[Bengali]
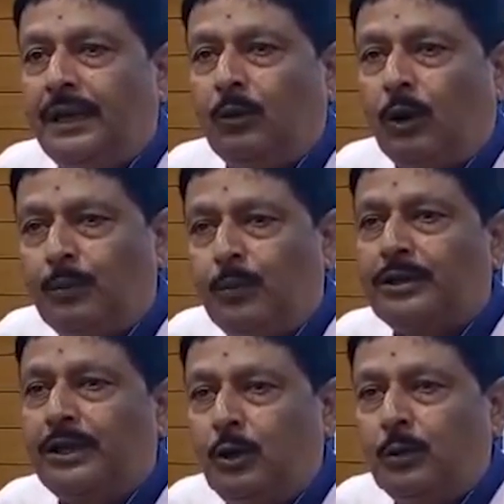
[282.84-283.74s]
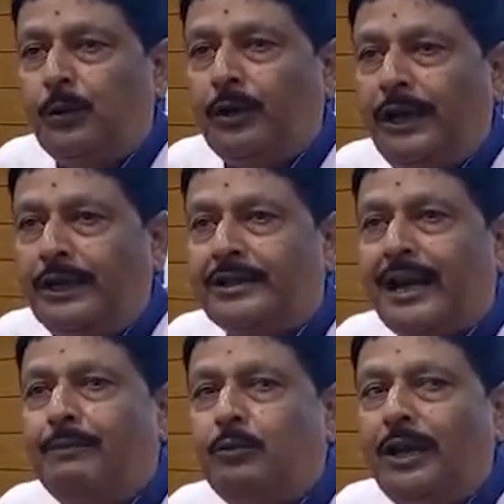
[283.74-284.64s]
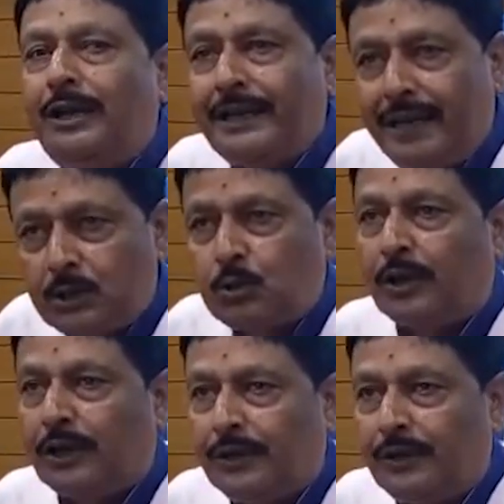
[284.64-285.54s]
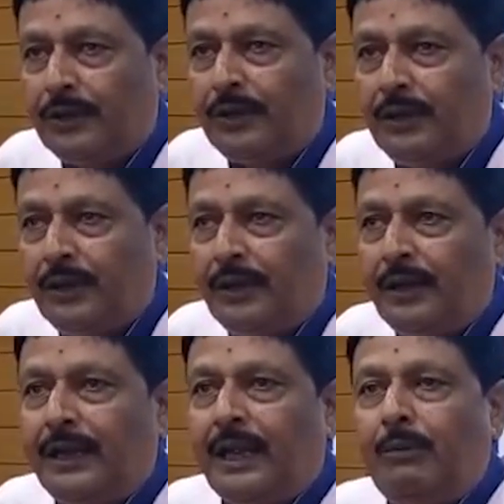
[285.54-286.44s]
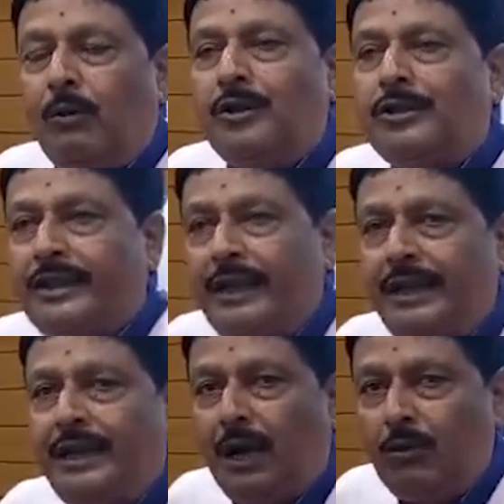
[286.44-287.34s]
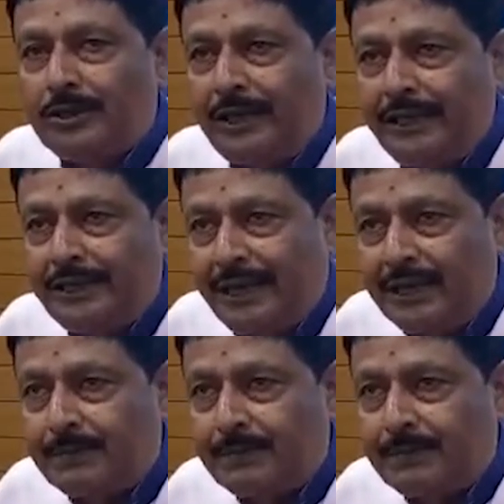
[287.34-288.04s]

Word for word: কর্পোরেশনের উপরে ট্রাইব্যুনালে কেস করেন এবং স্টিল নাও সেই কেস